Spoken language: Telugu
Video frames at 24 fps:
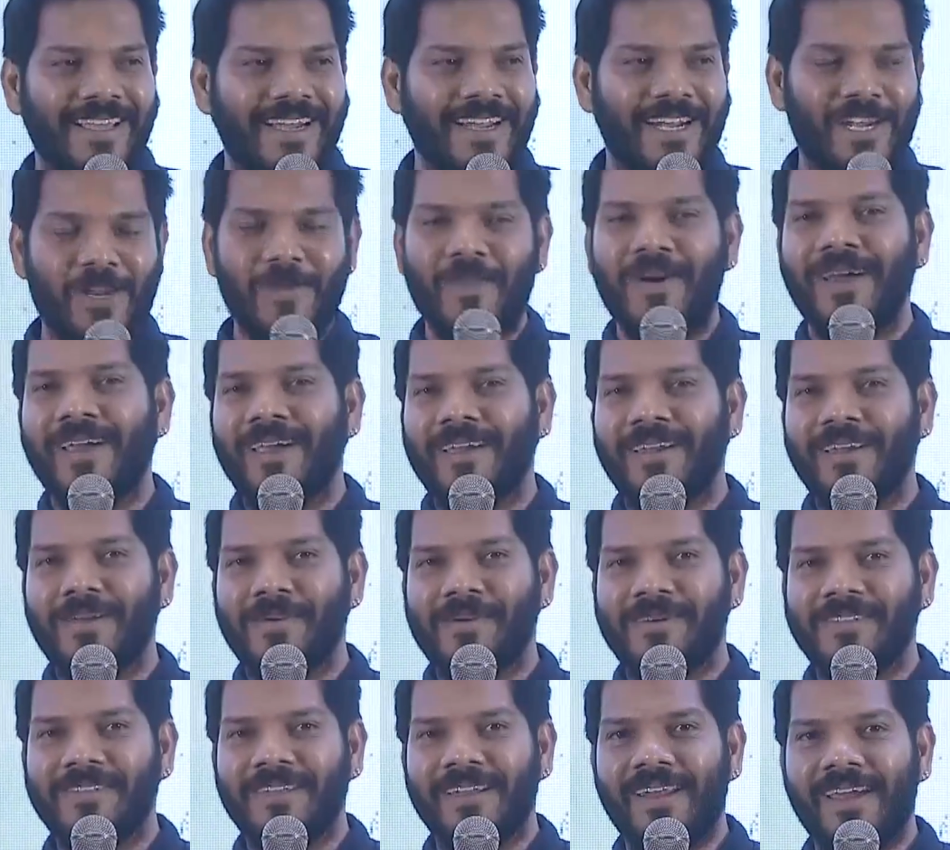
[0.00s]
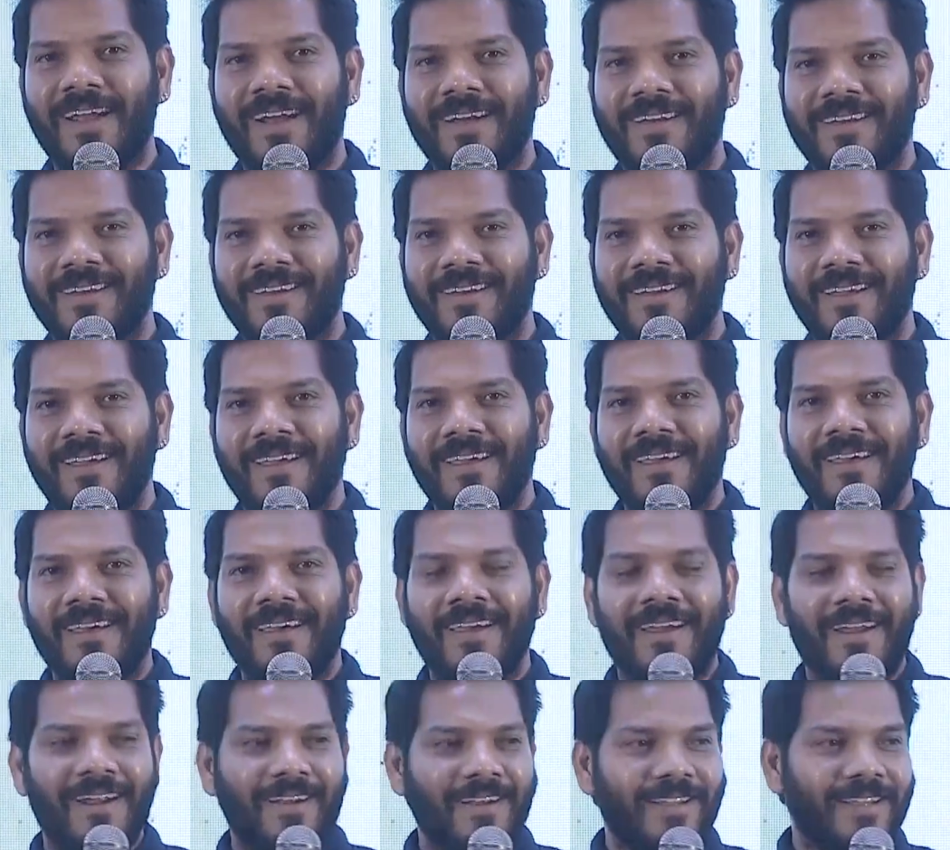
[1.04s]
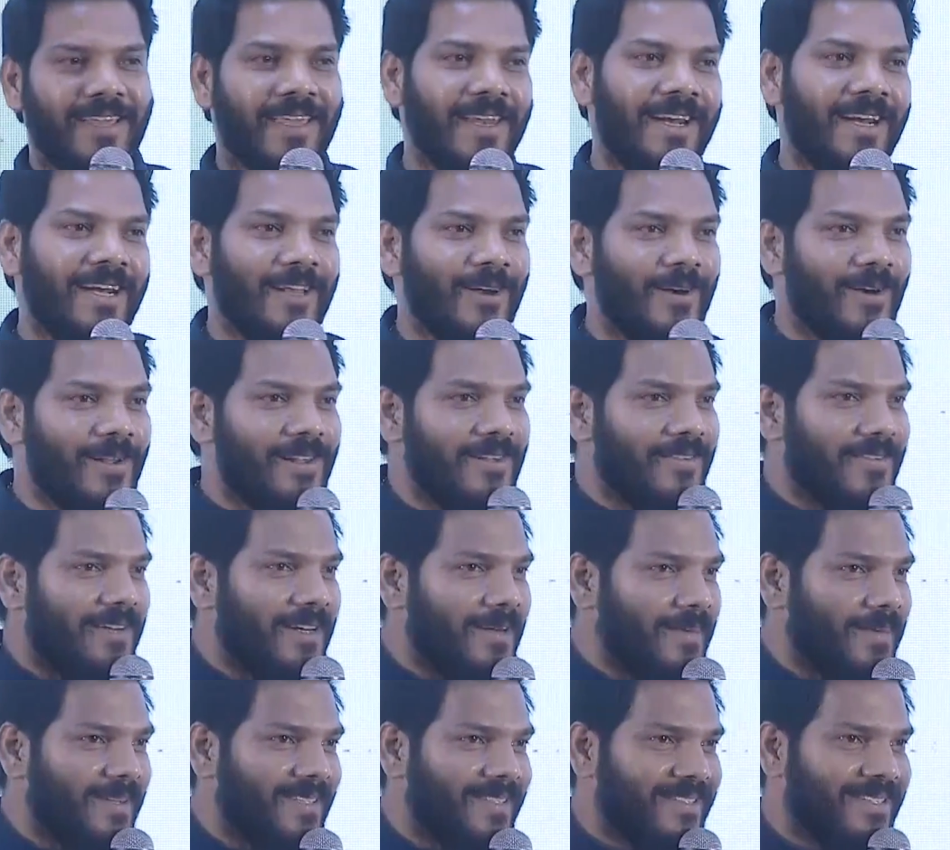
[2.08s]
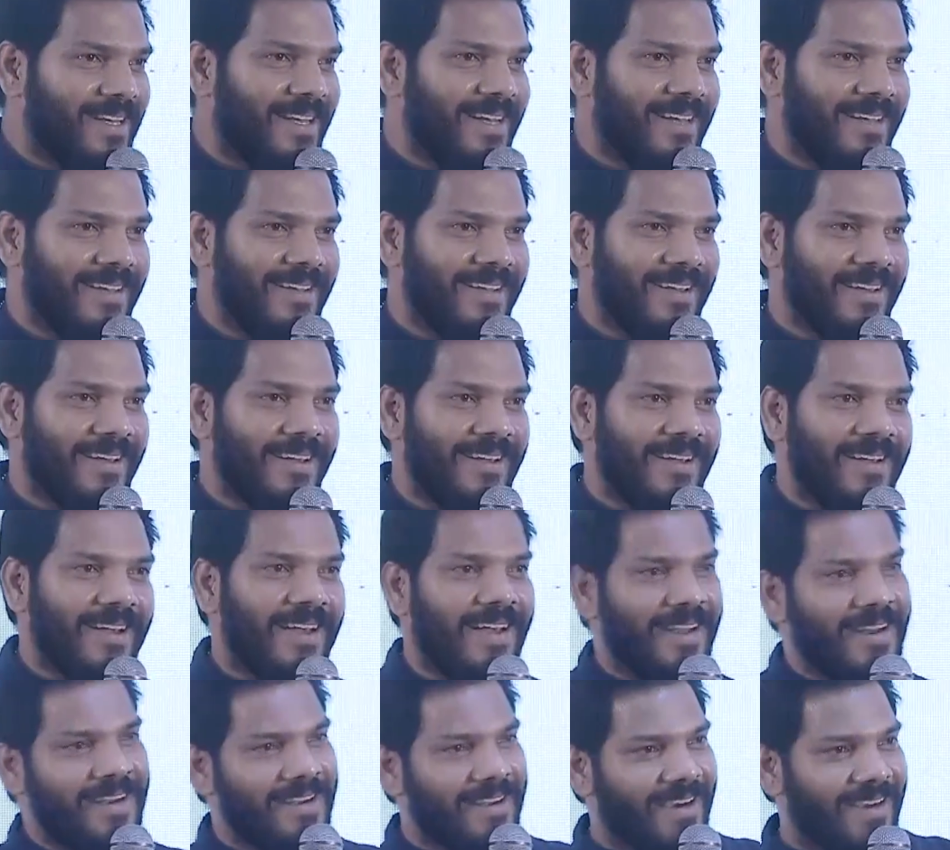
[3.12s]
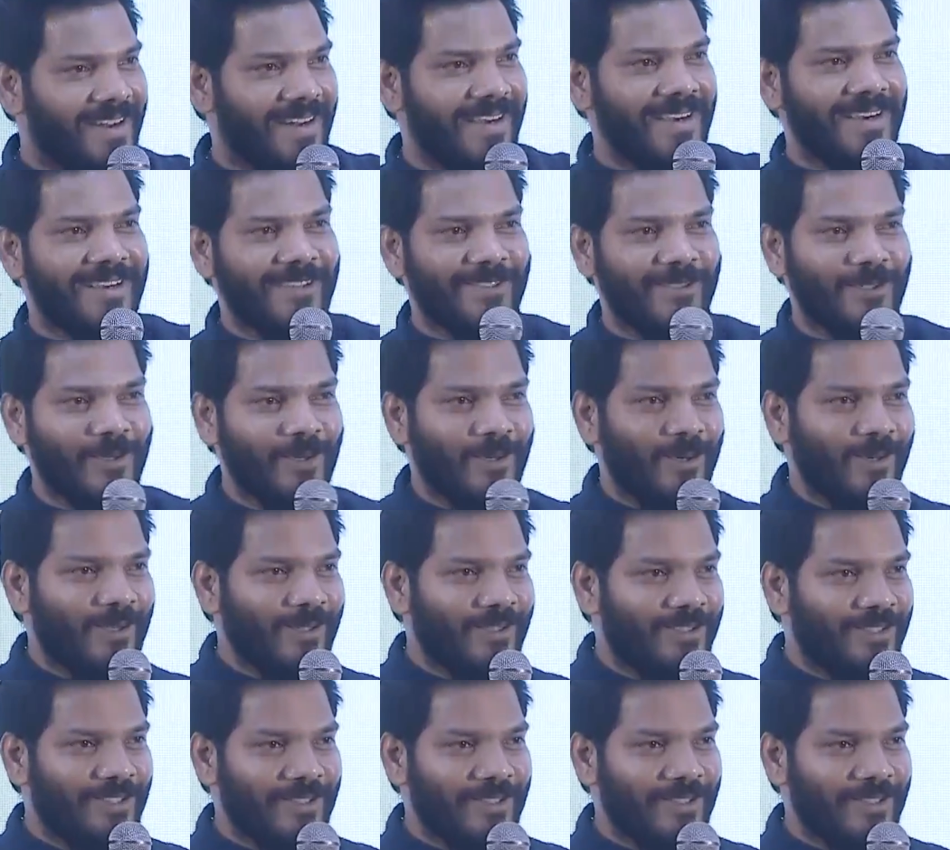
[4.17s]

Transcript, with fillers: ఐ అడ్మైర్ హిమ్ యాజ్ అన్ యాక్టర్ అండ్ కిరీటి ఆల్ ద వెరీ బెస్ట్ డార్లింగ్ అండ్ అన్న సో గుడ్